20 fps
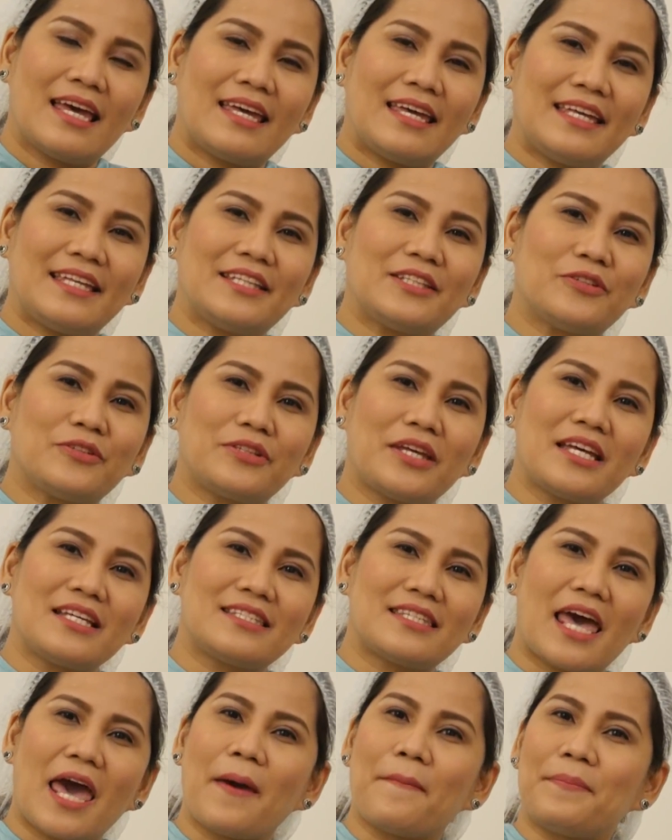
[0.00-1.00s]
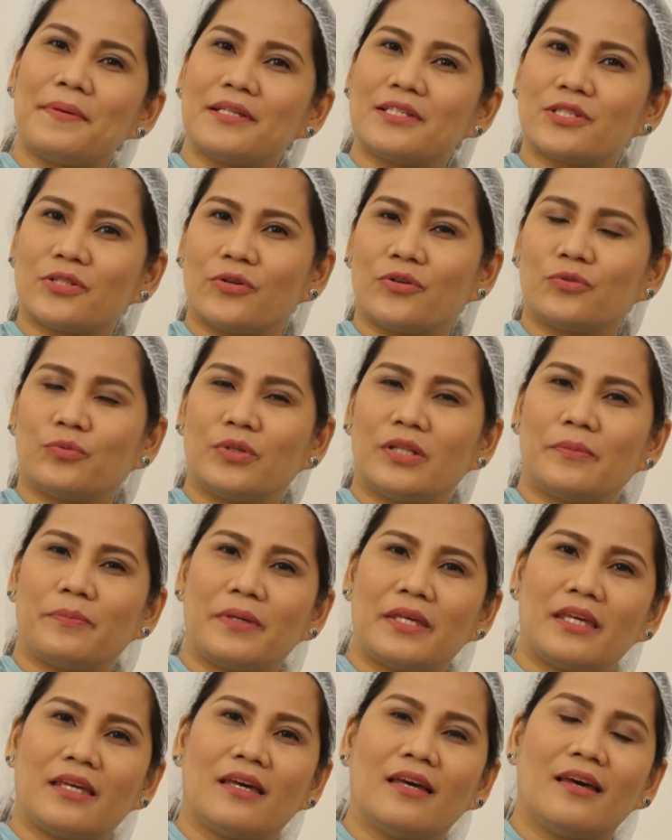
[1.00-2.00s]
In today's episode, we'll
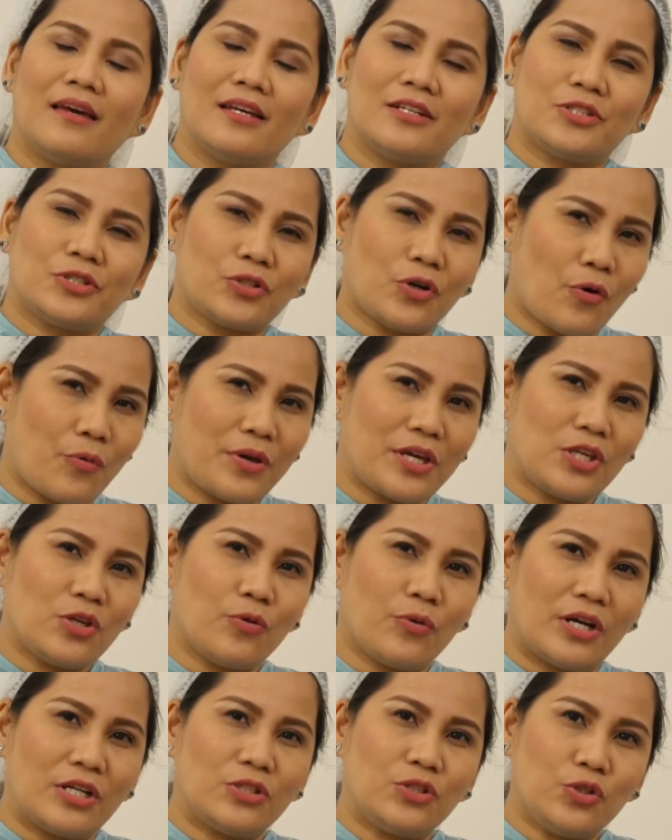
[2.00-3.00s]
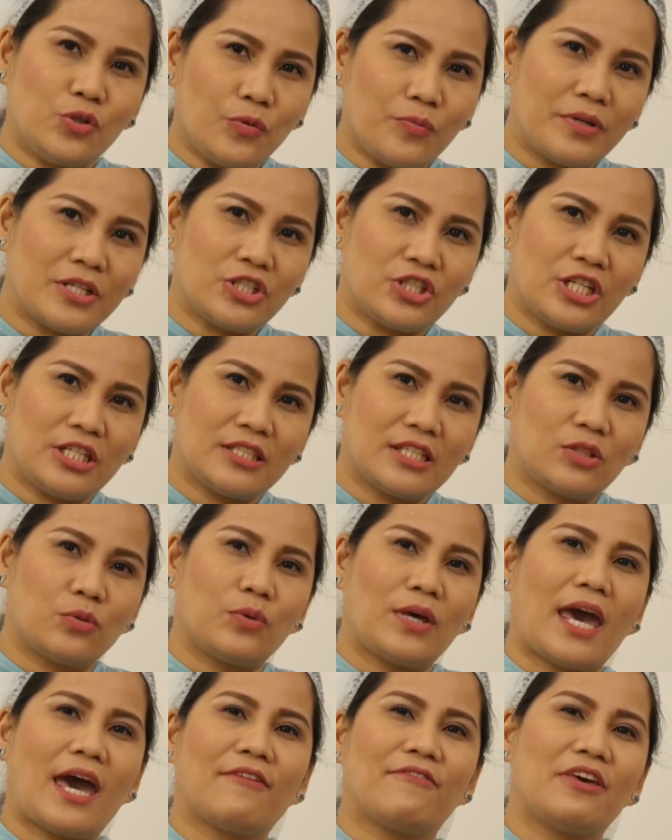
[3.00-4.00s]
be showing you a new machine that
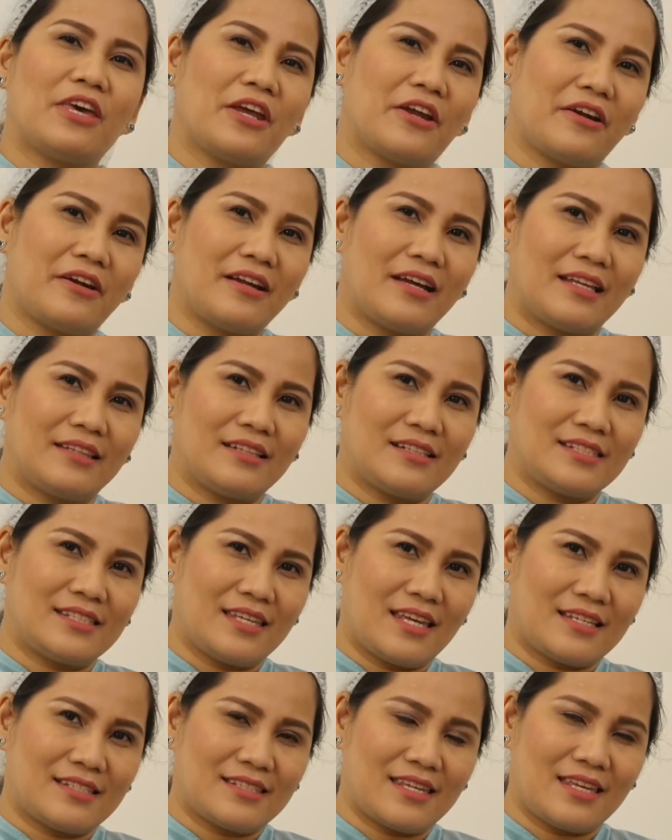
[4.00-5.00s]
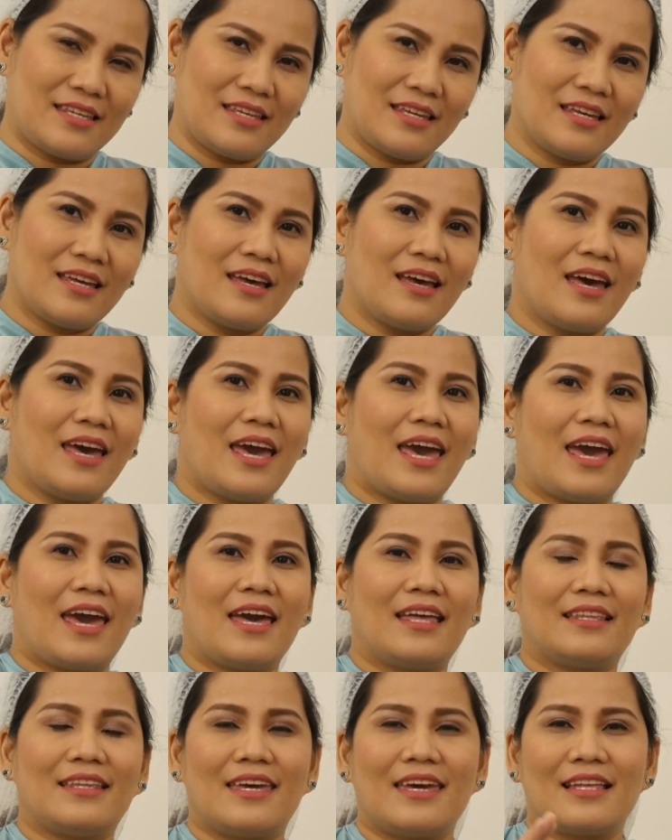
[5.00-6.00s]
we have here at the CSA,
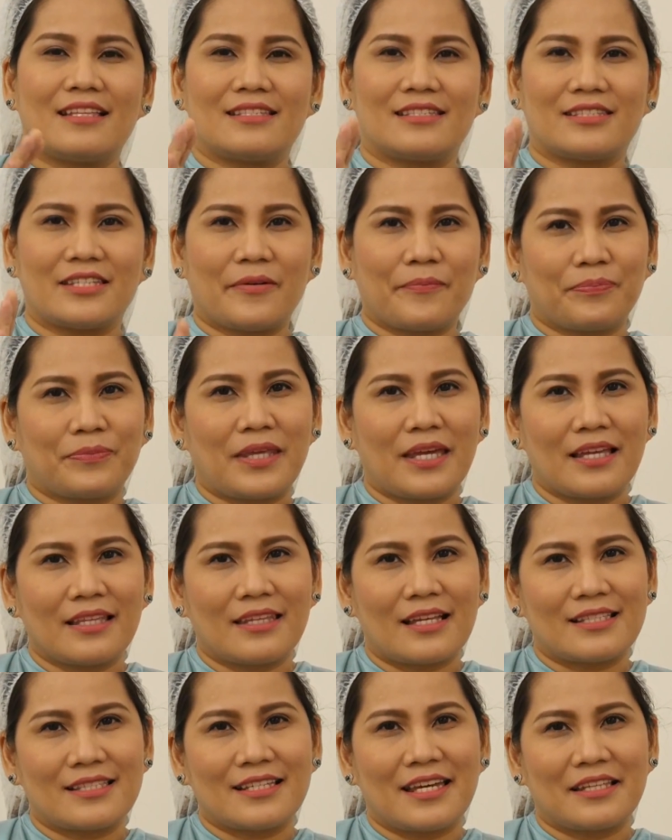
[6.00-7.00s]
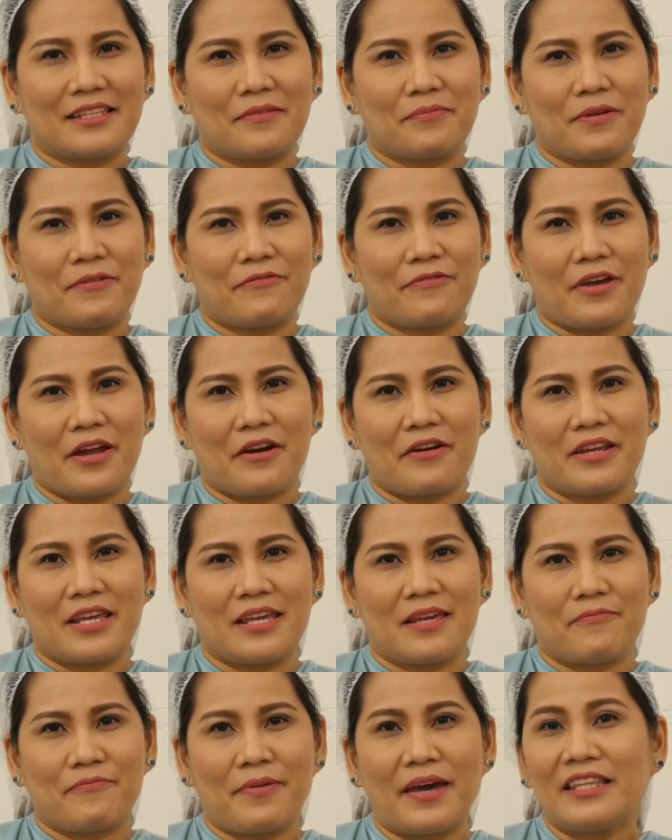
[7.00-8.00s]
and it's something that's going to be
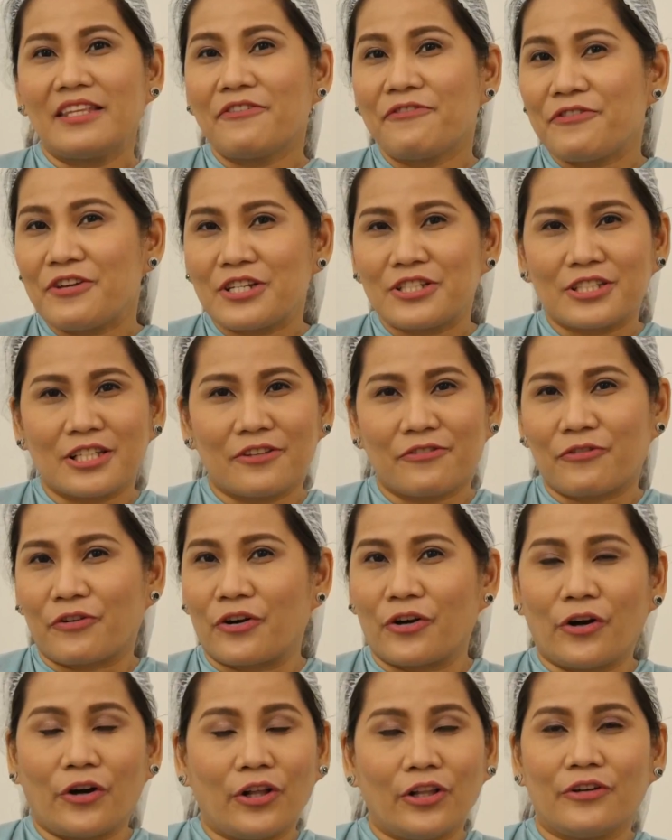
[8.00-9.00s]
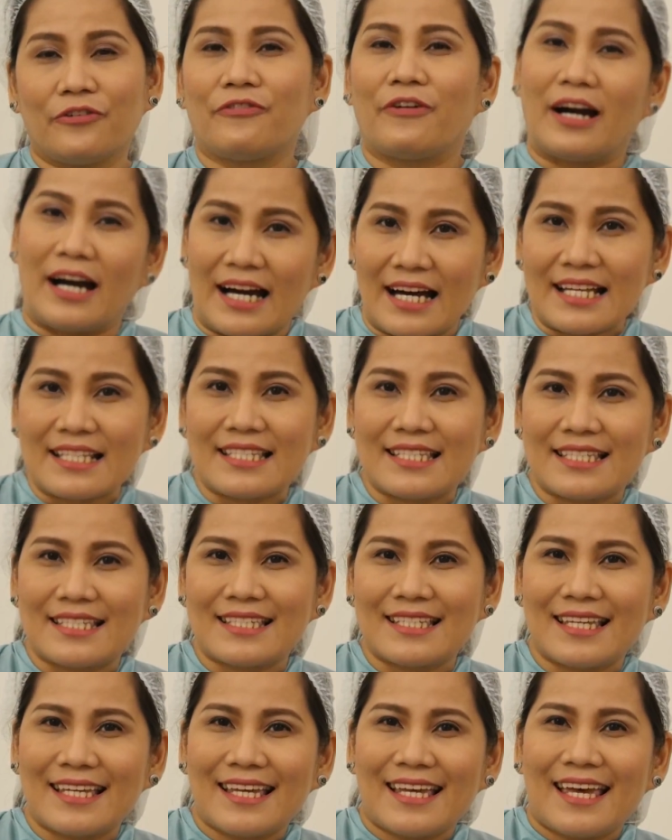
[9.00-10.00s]
very beneficial for all of
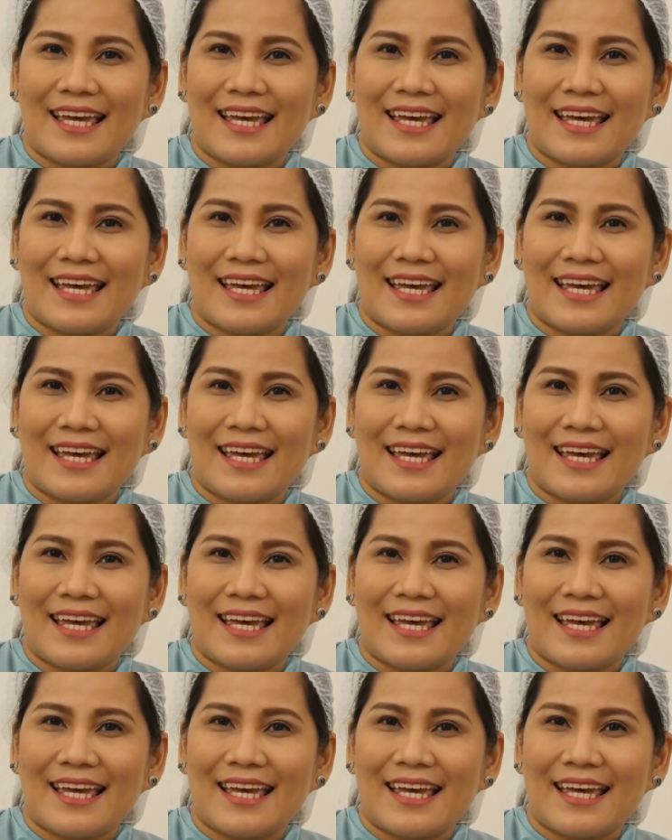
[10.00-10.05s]
us.